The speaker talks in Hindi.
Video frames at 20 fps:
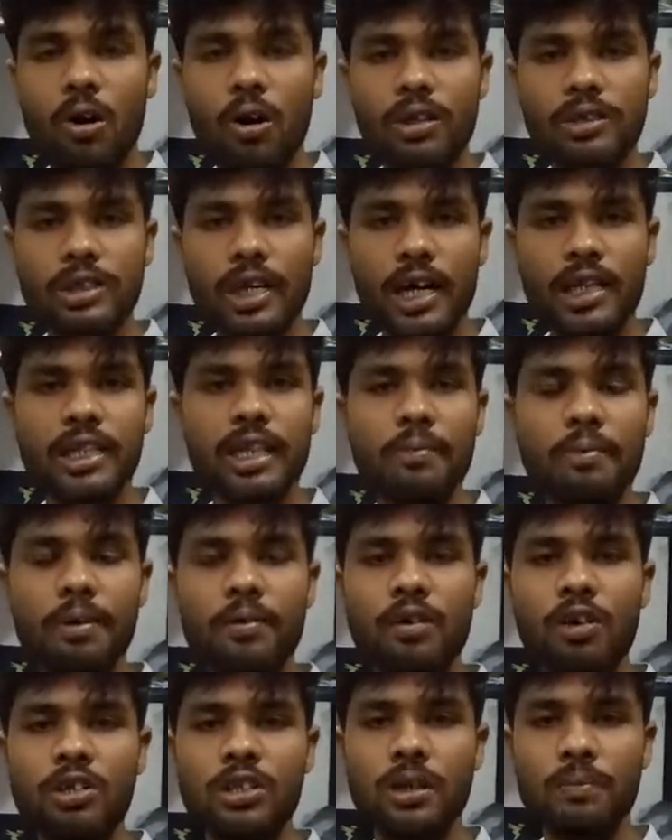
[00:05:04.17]
और साथ ही अपना
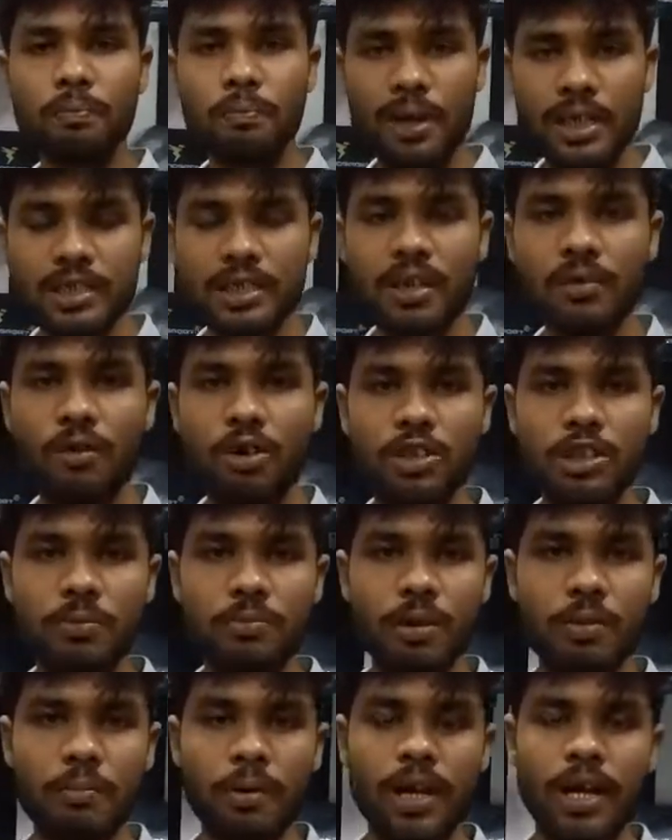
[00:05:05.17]
व्हाट्सअप पर्सनल व्हाट्सअप
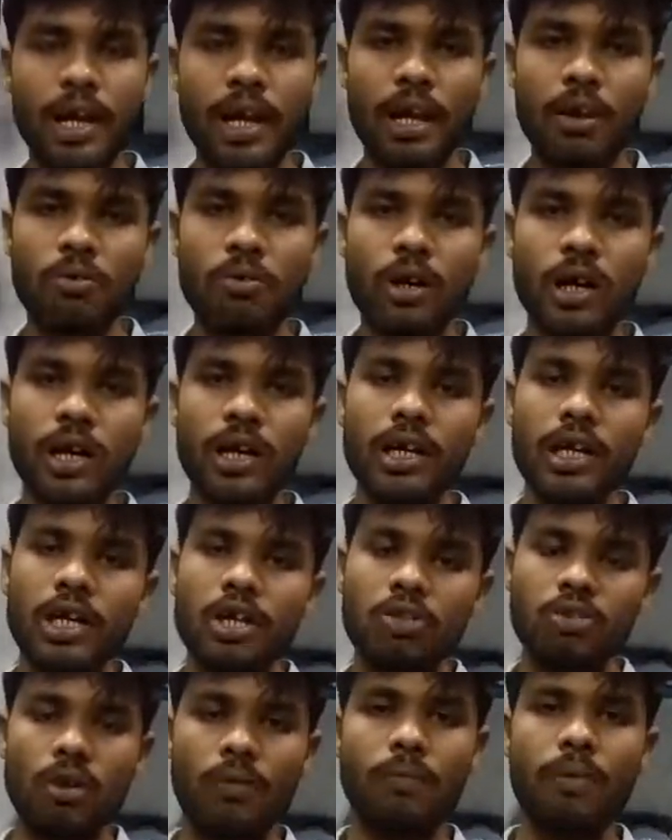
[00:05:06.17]
नंबर डाला हुआ है
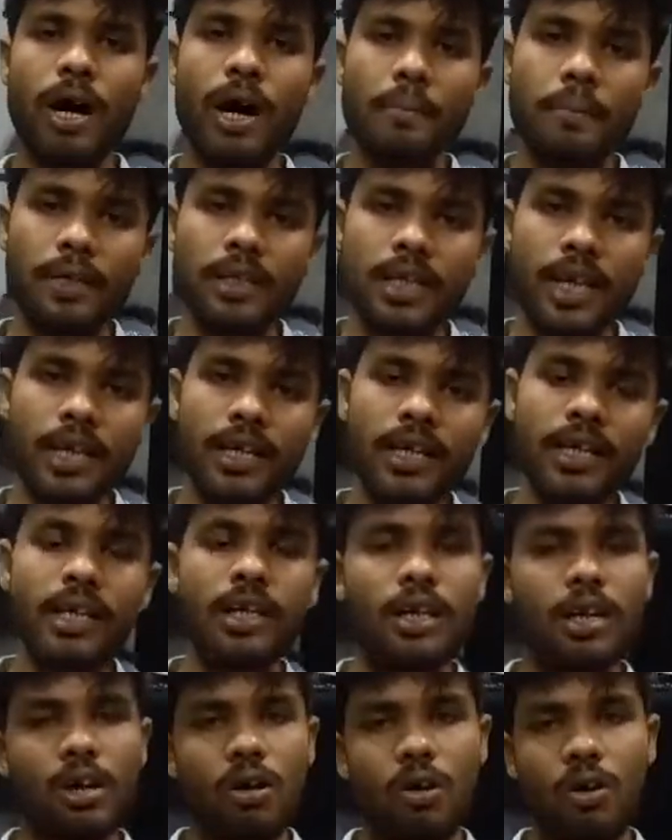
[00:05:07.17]
तो आप वहाँ पर जाइए
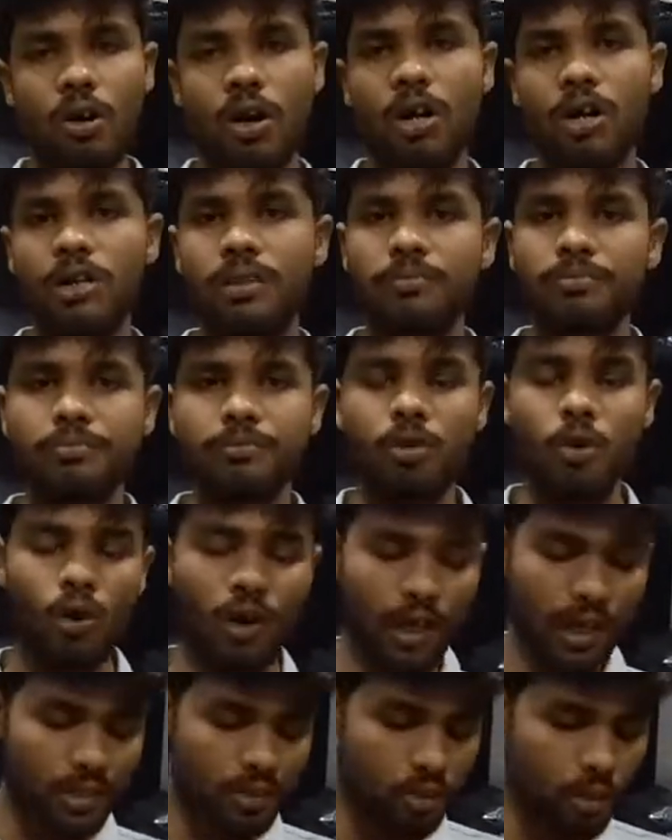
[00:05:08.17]
और
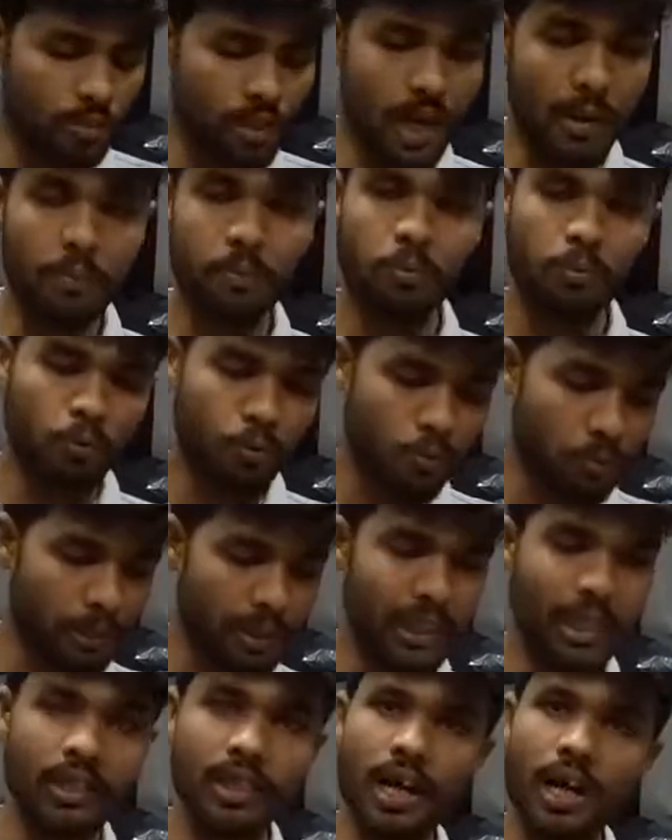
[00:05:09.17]
ऑर्डर जो भी आप
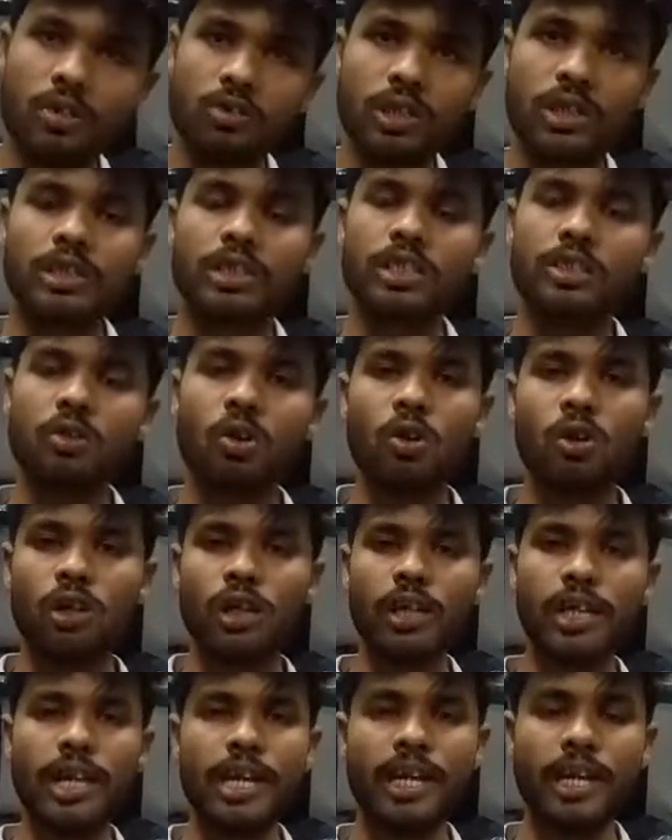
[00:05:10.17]
पसंद आए उसका स्क्रीन
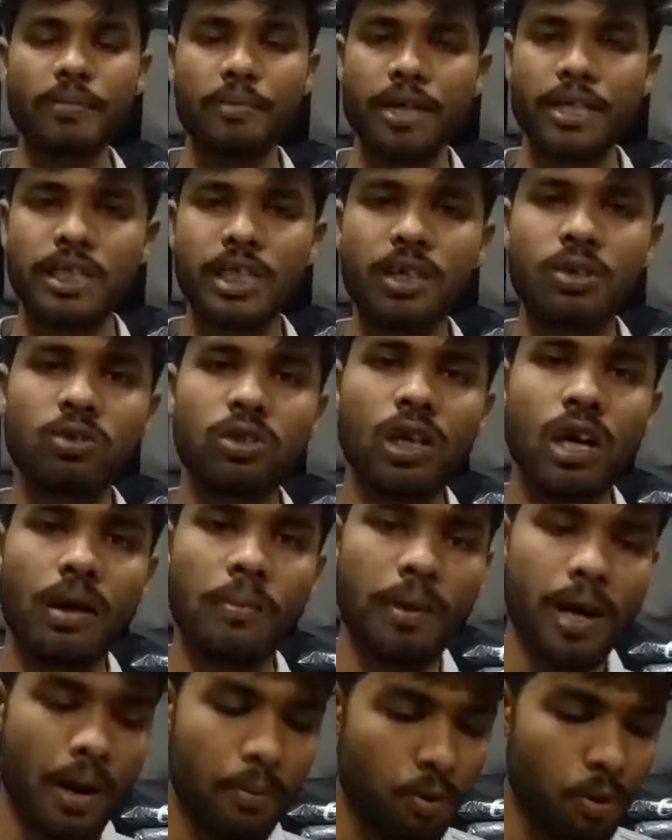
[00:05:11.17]
शॉट लेके भेजिए उसका
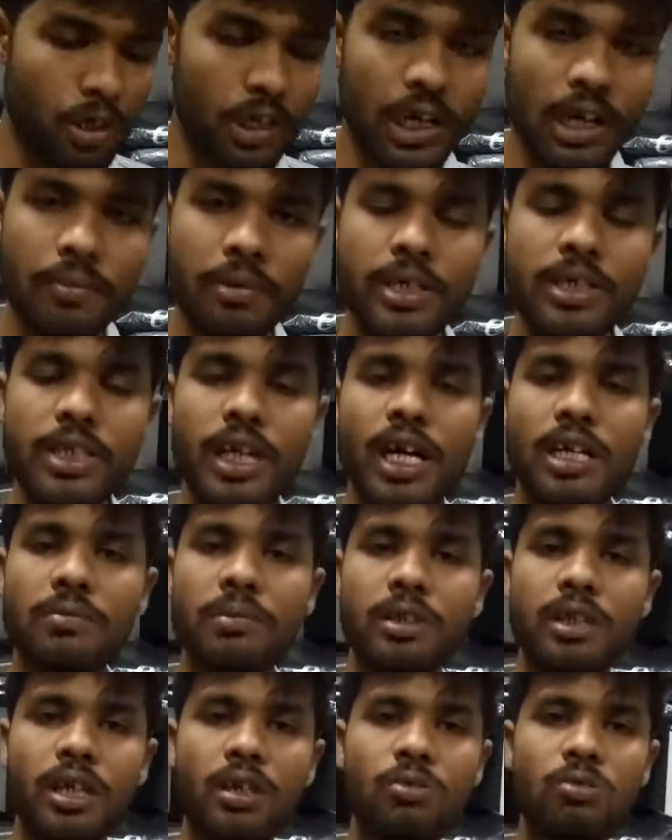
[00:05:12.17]
मैं आपको डिलीवरी चार्ज
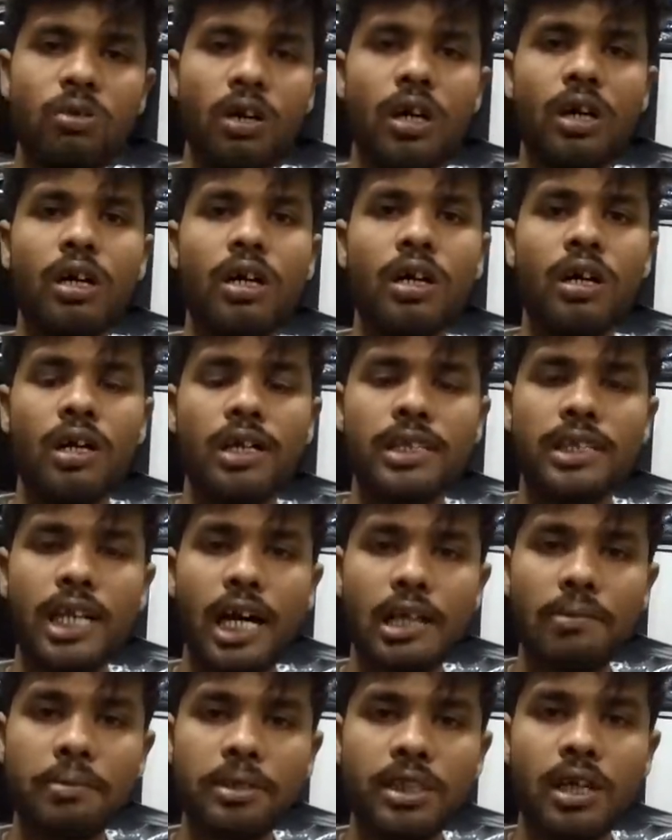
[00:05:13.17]
बता दूंगा
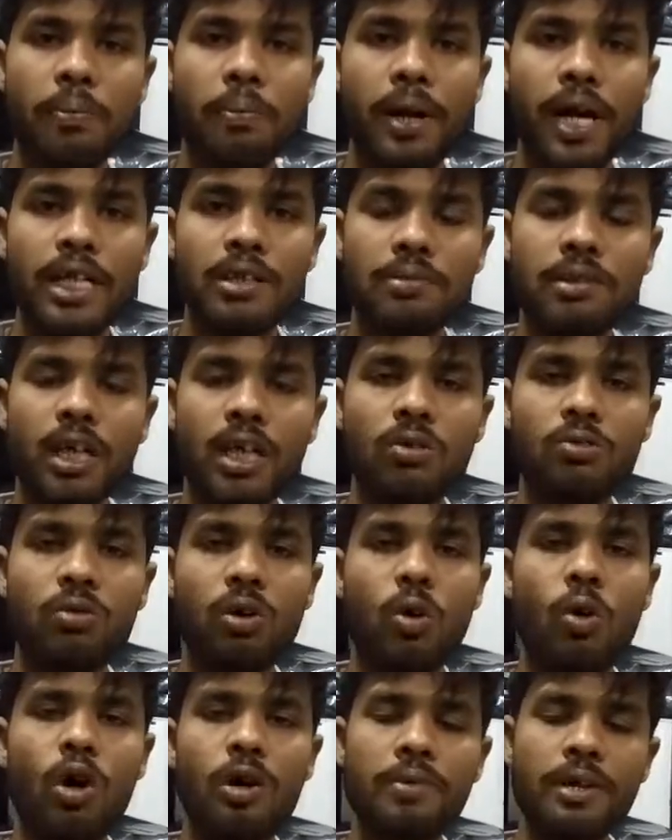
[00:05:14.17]
साथ में इसका प्राइस बता
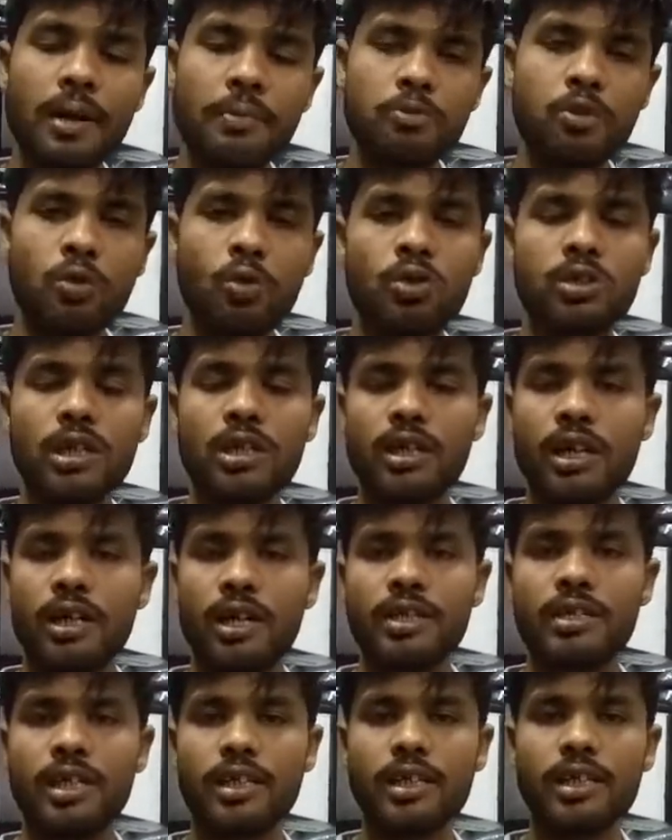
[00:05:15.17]
दूंगा और भी आप जो क्वेश्चन
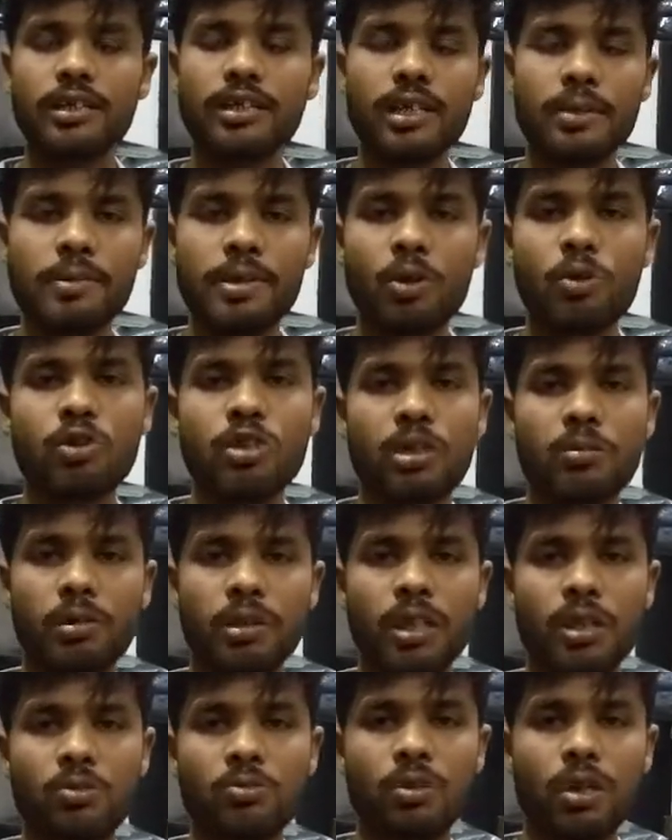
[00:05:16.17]
करना चाहते हैं सभी क्वेश्चन
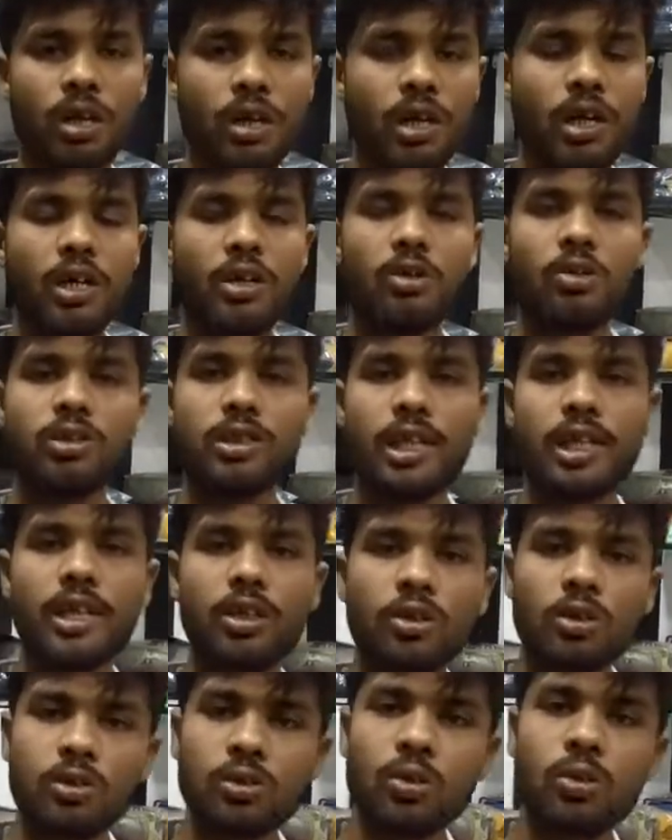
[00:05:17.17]
बता दूंगा तो चलिए
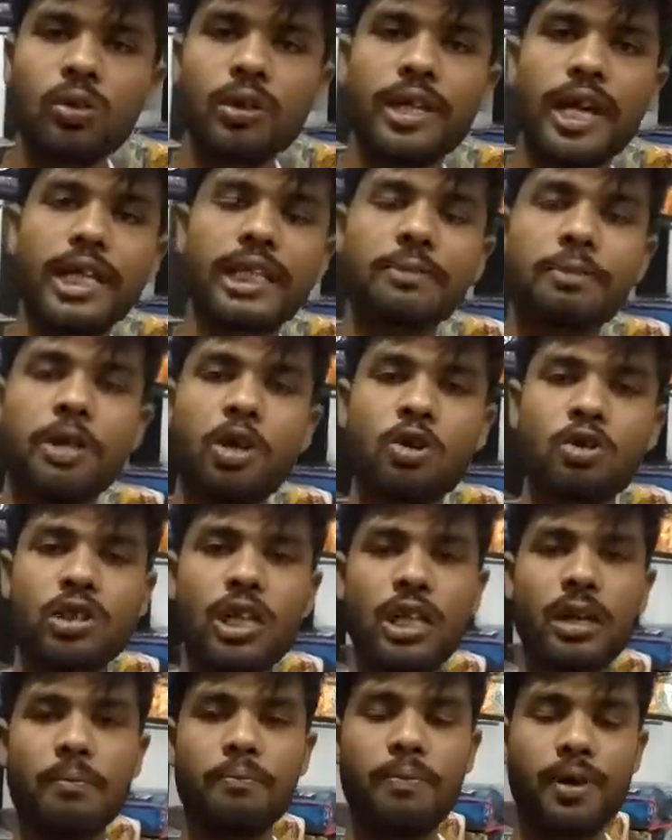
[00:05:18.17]
दोस्तों नेक्स्ट वीडियो के
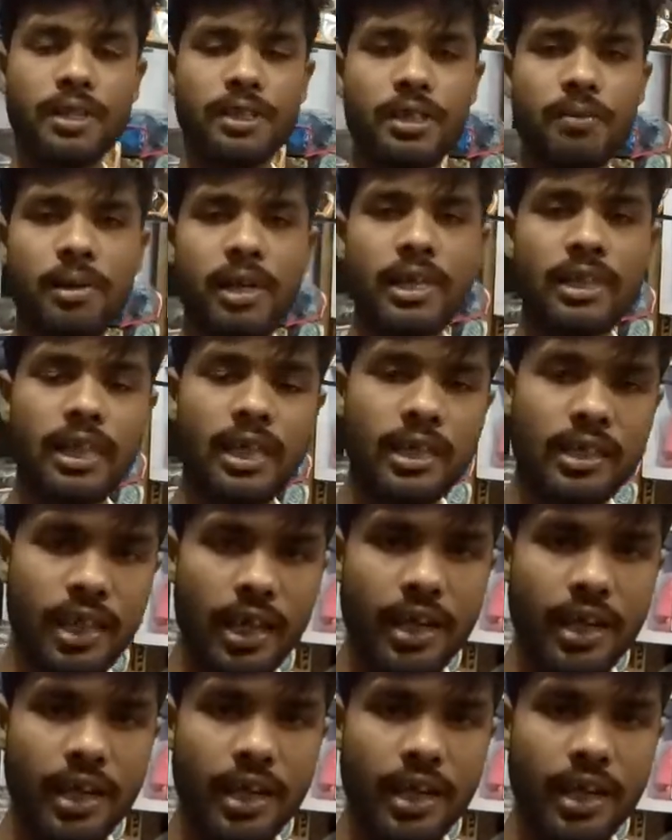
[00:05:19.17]
साथ हम फिर से मिलते हैं